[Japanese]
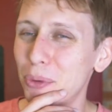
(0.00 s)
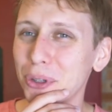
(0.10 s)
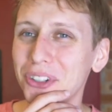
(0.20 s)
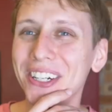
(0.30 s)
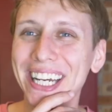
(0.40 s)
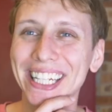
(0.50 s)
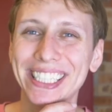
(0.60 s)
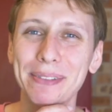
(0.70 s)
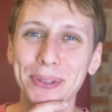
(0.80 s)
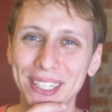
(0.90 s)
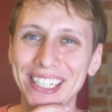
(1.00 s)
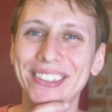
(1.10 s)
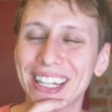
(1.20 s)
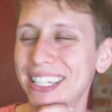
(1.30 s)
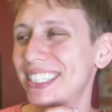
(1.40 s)
もう夜中だしもう寝
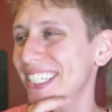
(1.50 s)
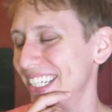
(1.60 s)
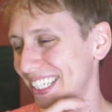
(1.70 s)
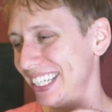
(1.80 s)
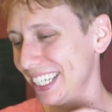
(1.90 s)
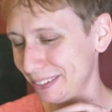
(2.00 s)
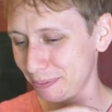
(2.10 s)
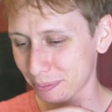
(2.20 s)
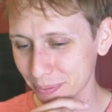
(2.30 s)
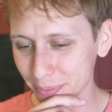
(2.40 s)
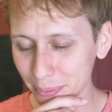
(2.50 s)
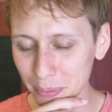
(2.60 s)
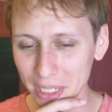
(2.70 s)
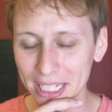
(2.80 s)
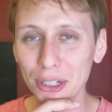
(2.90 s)
ようかってなって
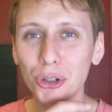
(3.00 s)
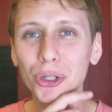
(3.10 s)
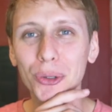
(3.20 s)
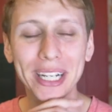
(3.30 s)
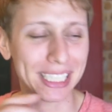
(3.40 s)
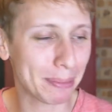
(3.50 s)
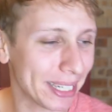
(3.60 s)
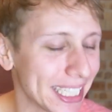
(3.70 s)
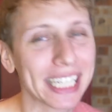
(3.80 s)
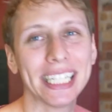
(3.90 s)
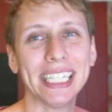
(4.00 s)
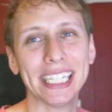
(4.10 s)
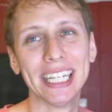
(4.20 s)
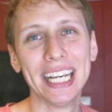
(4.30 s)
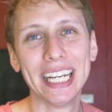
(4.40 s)
でゴードは一番先
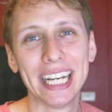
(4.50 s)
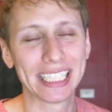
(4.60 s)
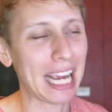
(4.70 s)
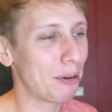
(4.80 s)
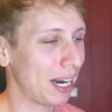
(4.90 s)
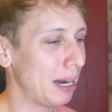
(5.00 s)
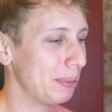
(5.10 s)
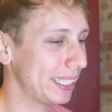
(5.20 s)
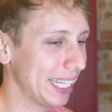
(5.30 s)
にシャワー浴び